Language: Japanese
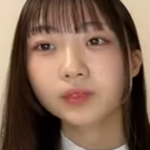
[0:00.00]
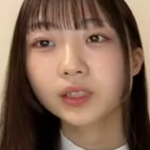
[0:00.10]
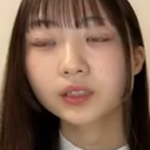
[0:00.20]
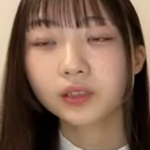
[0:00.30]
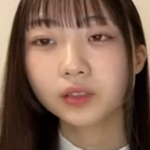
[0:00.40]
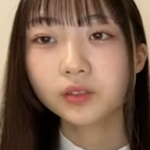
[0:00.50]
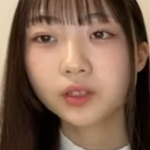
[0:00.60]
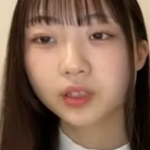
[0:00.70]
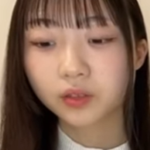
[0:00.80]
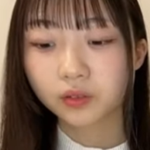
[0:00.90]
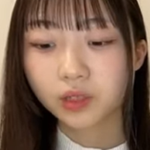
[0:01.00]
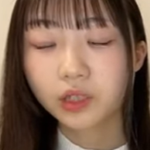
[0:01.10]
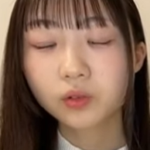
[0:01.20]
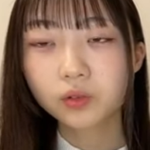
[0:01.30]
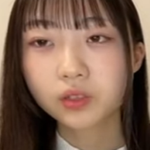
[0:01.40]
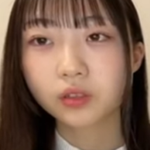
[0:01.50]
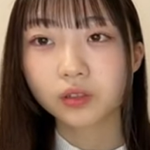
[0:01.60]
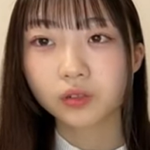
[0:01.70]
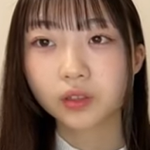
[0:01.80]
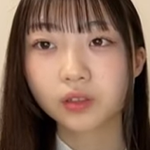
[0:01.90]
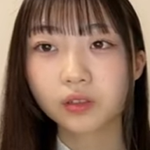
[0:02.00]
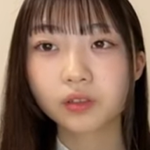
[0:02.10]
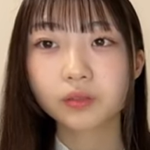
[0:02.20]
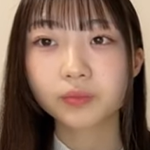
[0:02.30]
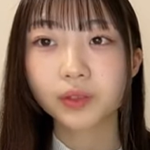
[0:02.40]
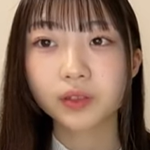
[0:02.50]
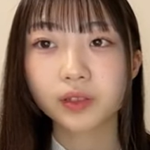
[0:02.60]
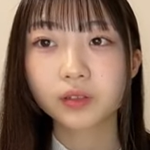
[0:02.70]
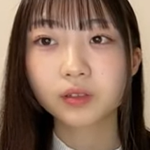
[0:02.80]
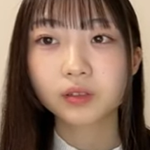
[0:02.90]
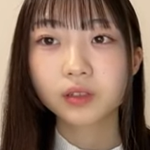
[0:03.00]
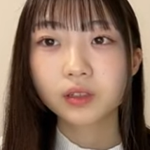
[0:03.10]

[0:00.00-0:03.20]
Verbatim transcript: 確かにユアニャと一個違いだよねペンライト